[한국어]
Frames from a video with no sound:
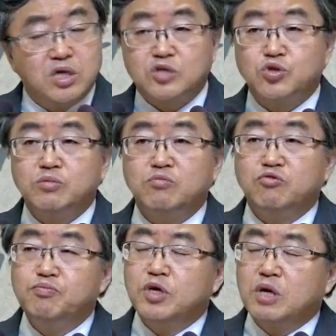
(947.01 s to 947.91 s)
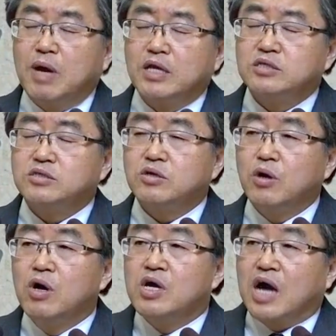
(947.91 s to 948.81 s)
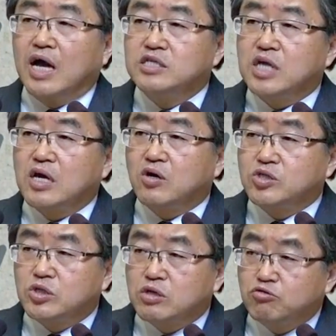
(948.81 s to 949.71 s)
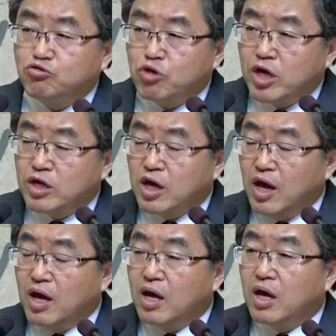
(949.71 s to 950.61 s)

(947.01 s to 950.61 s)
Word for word: 예수님이 분명히 말했어요. 가이사의 것은 누구에게?